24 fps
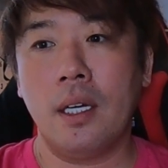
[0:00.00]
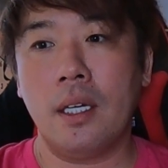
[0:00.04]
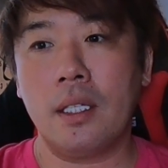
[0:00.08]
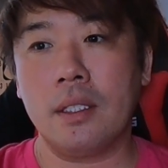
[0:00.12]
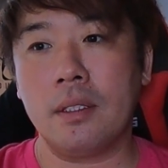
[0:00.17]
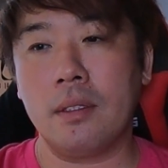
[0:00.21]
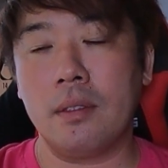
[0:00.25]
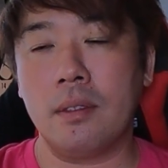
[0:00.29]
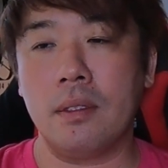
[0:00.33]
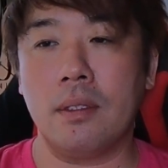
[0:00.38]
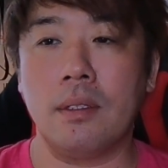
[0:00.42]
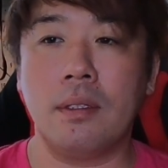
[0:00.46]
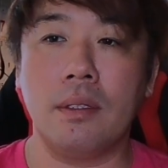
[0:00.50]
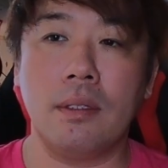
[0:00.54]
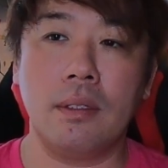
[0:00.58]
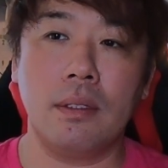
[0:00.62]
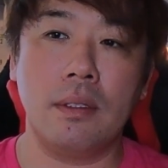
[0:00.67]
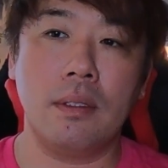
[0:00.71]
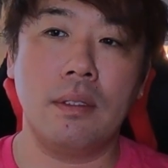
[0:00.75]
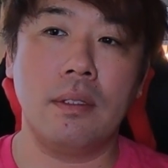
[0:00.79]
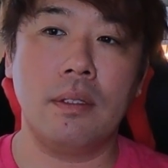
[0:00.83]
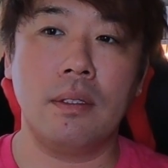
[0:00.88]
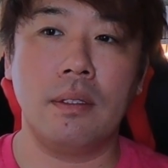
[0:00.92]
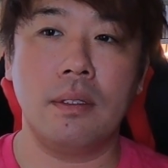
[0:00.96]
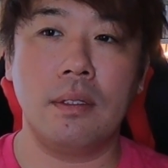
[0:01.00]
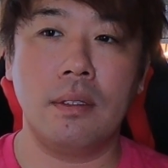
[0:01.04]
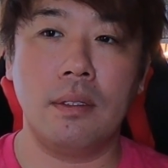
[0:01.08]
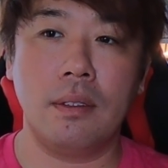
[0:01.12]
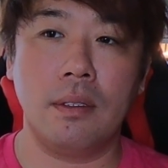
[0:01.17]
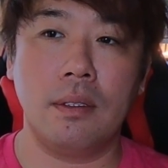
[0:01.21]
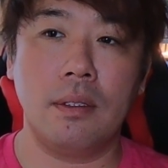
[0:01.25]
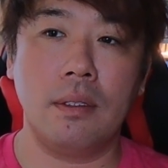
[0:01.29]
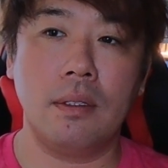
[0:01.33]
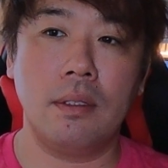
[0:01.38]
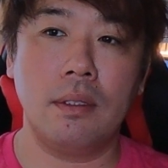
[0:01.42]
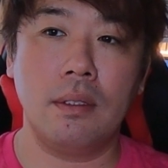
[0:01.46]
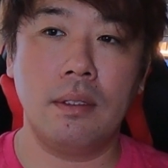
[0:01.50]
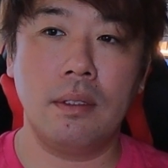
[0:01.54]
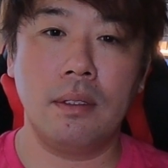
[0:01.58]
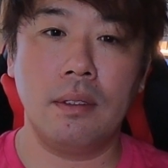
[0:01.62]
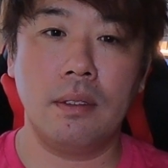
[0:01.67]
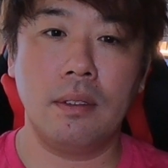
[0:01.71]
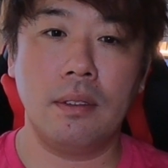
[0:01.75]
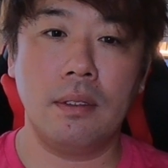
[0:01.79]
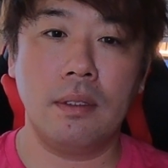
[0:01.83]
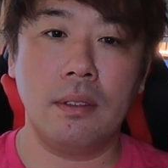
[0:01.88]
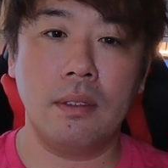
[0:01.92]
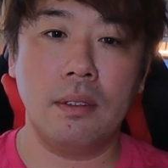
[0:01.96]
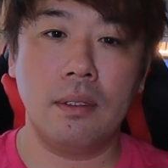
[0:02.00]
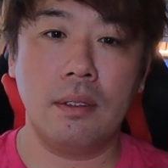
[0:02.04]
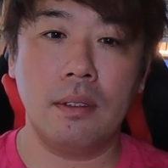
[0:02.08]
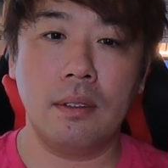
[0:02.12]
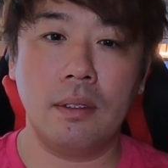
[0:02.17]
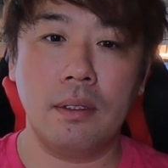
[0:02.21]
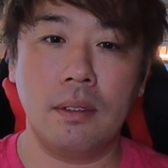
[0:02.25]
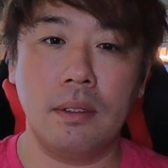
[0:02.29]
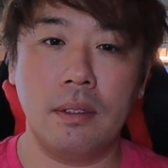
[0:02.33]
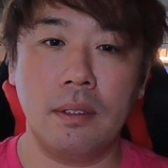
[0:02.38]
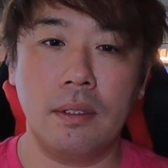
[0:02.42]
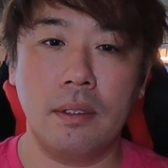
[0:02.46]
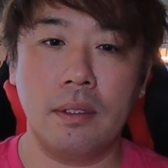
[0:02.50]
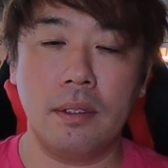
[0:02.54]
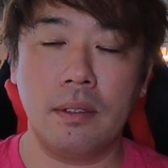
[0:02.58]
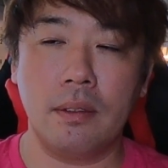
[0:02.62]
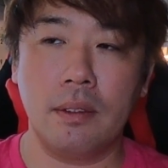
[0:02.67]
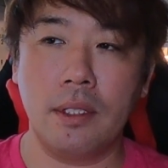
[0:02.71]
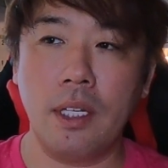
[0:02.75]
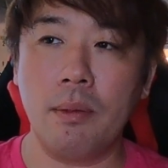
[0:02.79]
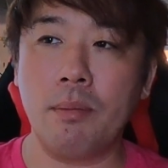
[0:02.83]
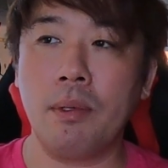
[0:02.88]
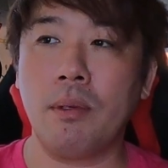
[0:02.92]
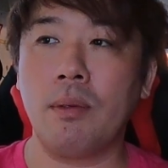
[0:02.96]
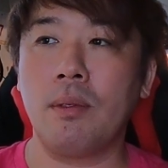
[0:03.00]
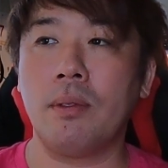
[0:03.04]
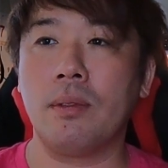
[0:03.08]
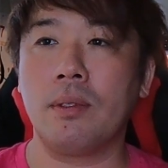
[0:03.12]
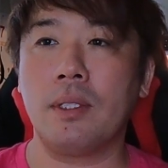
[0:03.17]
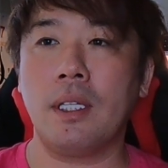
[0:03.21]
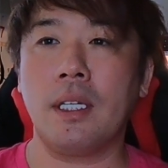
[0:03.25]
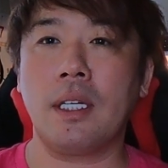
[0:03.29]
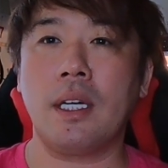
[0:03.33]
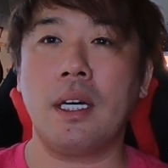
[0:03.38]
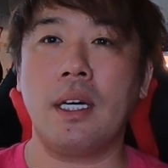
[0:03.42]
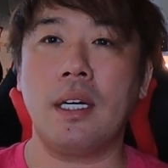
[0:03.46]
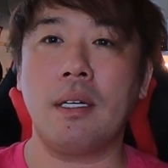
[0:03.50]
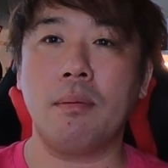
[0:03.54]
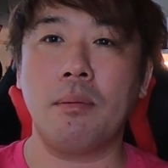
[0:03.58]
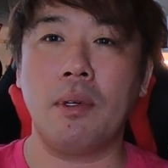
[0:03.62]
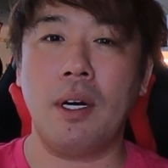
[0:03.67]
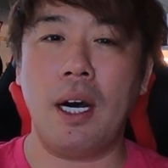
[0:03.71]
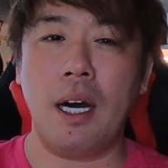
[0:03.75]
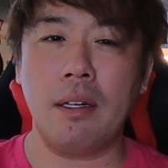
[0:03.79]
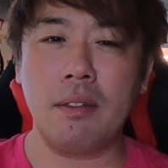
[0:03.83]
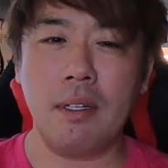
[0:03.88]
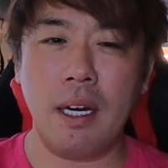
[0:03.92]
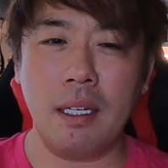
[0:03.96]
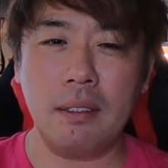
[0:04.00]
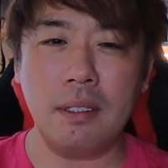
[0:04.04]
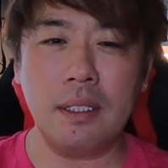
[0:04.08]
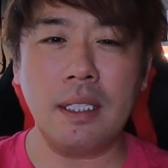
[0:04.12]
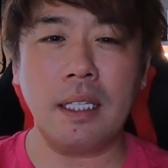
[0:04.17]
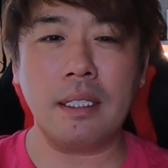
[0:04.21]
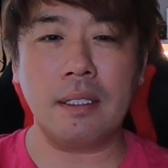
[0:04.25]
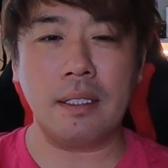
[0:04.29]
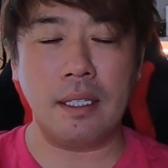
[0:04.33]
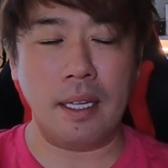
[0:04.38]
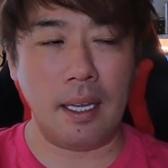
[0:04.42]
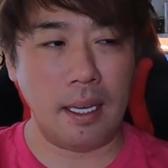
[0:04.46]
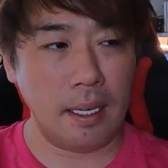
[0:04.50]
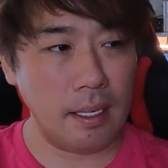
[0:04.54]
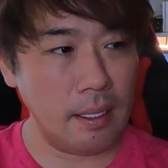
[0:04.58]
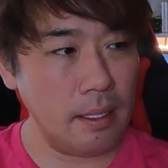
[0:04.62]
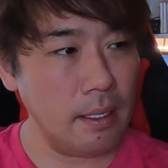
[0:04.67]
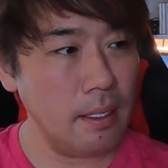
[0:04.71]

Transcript: あのー、でもなんかもうあるあるなんで、